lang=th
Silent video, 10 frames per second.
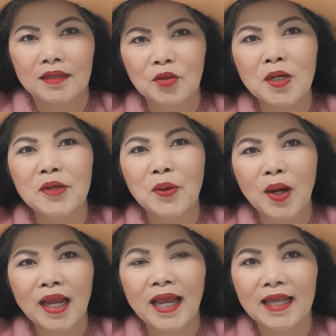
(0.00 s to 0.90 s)
ต้นหลิวอ
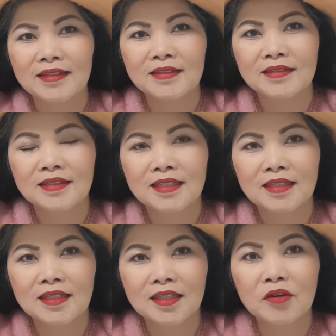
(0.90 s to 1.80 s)
รหัน
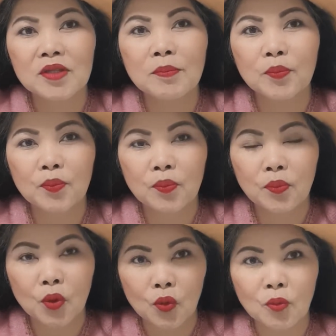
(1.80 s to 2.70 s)
เท่าที่
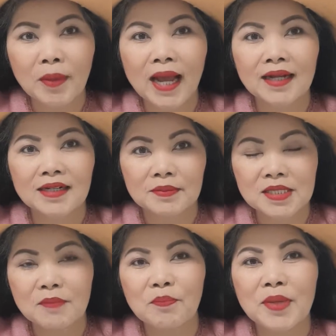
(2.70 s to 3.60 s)
ปลูกมาเกือบ
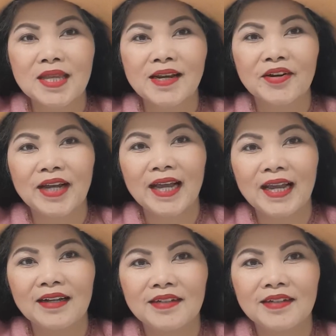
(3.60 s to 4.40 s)
10 ปีแล้วนะคะ